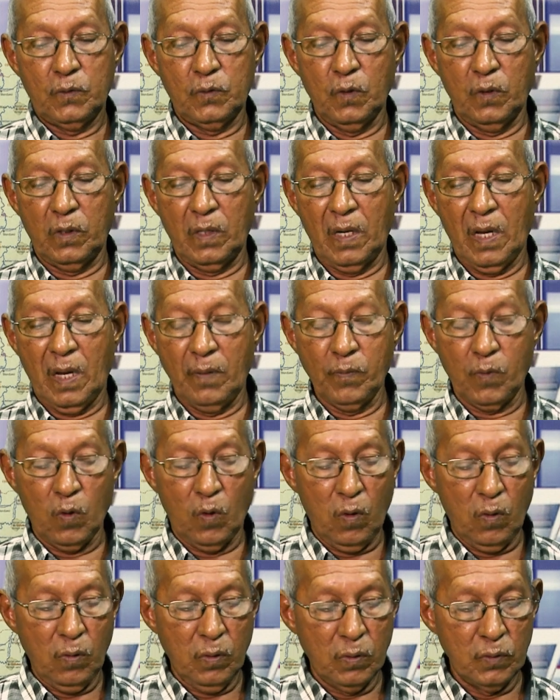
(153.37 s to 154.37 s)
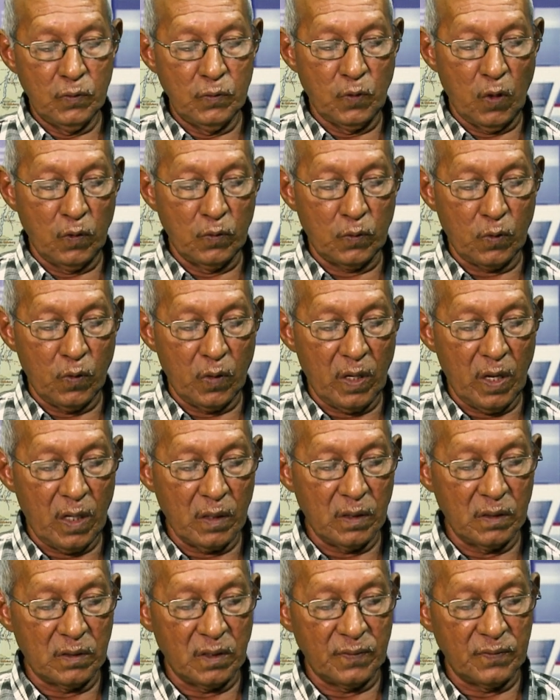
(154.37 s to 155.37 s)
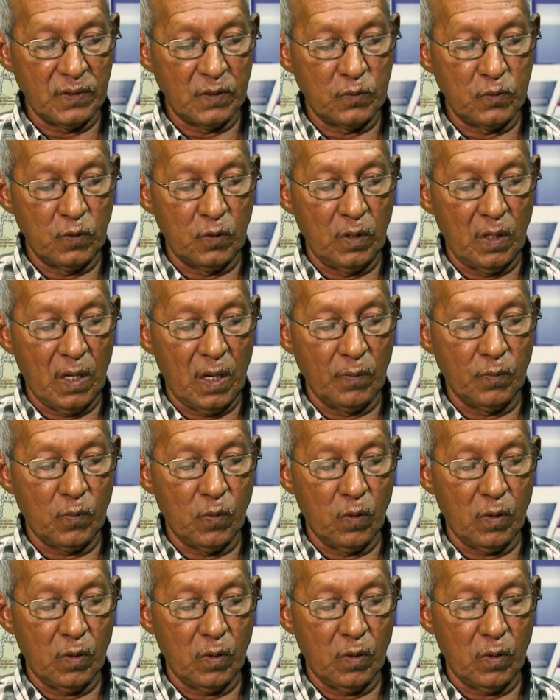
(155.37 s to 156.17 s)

सूरीनाम को जैद कोरिया के तरफ से सूरीनाम